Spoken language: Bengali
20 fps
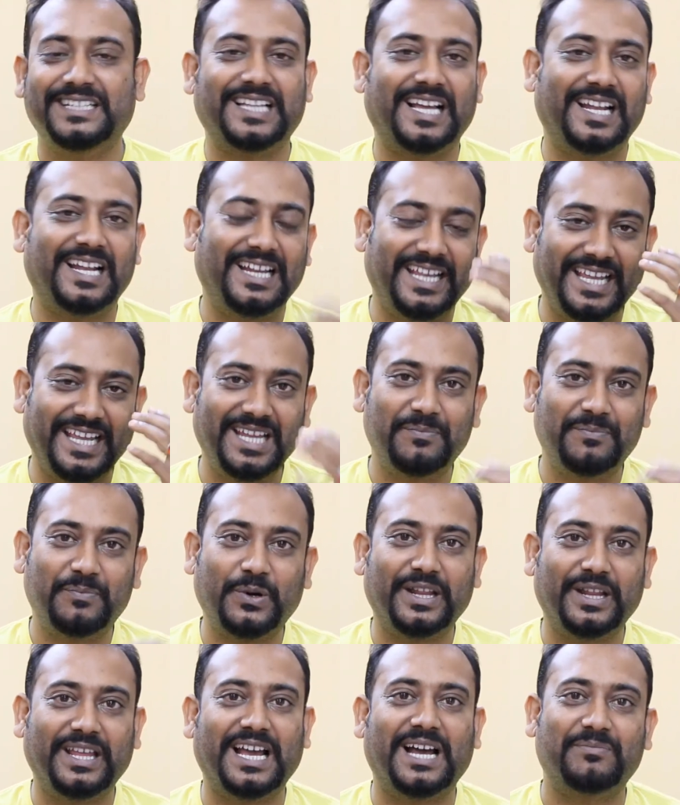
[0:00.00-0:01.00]
তাহলে
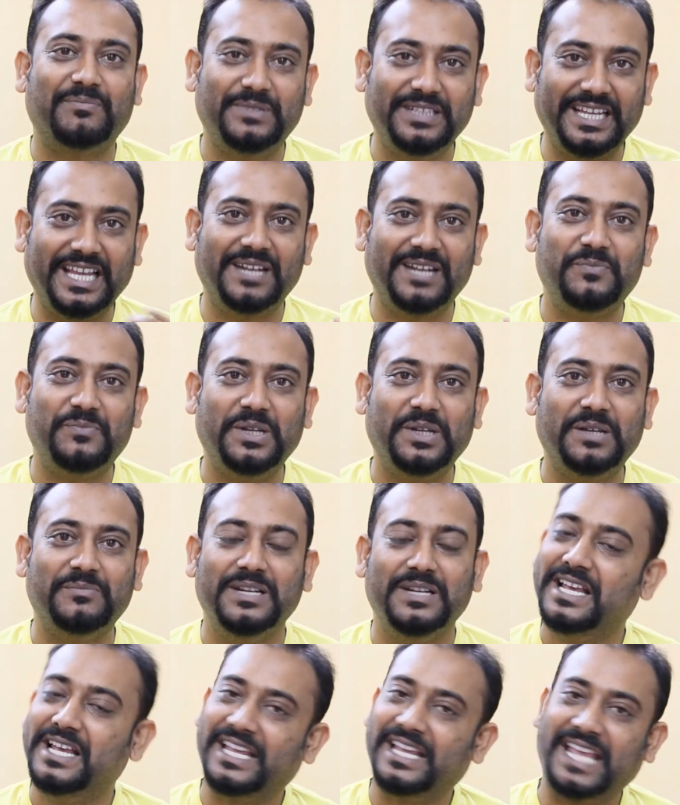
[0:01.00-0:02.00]
এরপরে আপনি
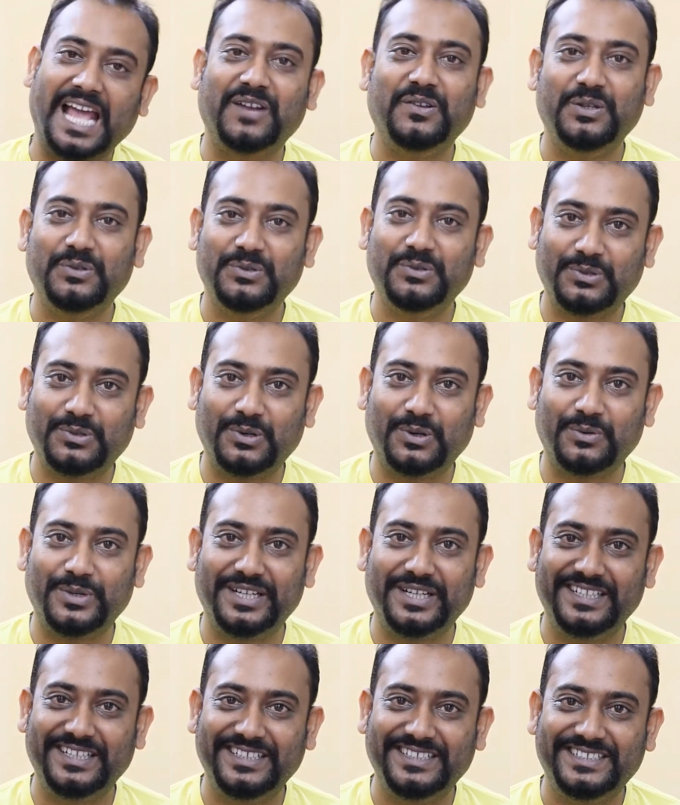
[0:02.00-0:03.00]
এনপিএম কেন ইউজ
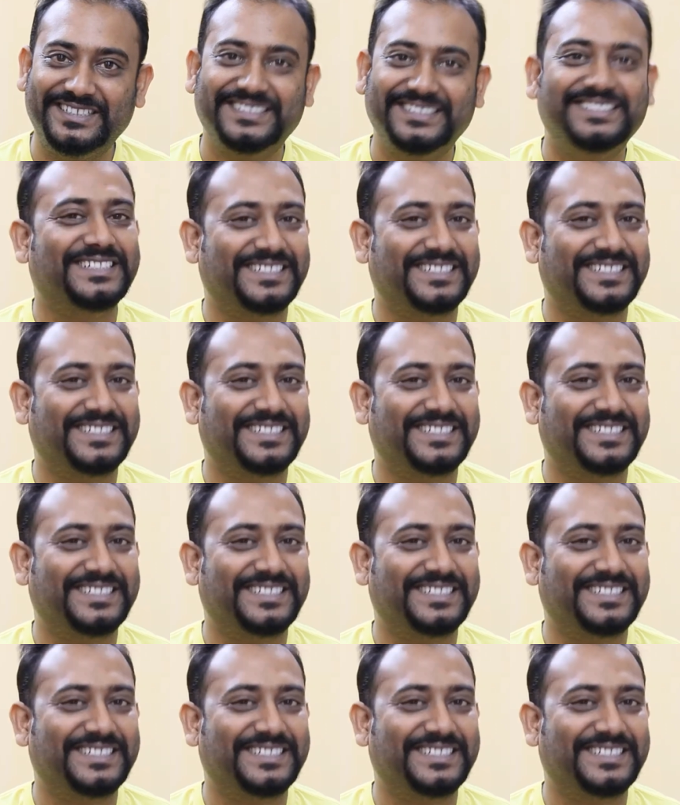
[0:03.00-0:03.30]
করবেন না